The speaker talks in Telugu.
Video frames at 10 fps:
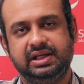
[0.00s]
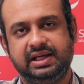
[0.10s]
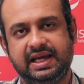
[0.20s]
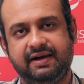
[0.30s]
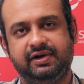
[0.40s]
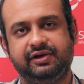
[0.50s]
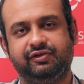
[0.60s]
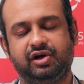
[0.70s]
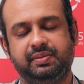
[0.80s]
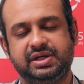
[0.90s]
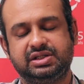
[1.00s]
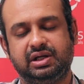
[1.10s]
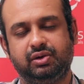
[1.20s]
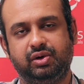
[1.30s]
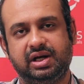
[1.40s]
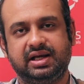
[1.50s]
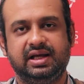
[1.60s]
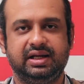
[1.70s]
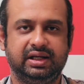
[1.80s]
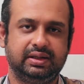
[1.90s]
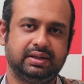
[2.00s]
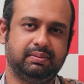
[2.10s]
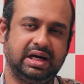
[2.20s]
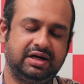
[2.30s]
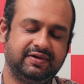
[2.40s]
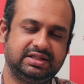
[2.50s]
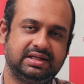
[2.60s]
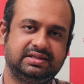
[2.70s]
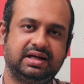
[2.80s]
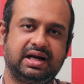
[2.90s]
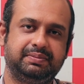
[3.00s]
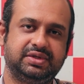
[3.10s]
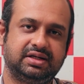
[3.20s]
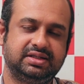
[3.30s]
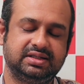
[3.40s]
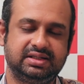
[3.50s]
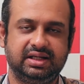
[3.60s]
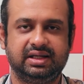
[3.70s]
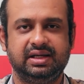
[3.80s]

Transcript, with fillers: ఈ క్యావిటీ ఫార్మేషన్ ఉండగానే బ్లడ్ వెజల్స్ని రప్చర్ చేసే